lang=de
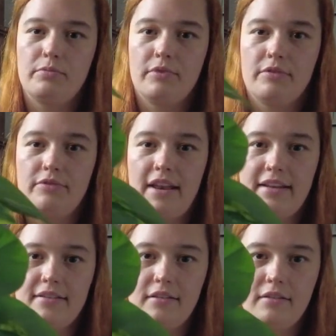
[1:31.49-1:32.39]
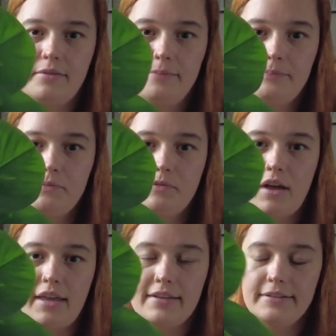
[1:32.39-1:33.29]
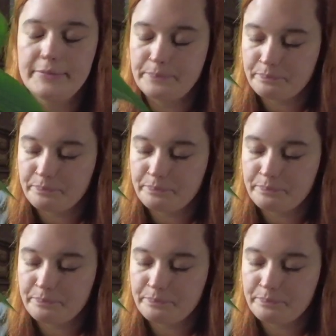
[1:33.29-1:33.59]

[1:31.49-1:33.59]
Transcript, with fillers: gefleckte Variante.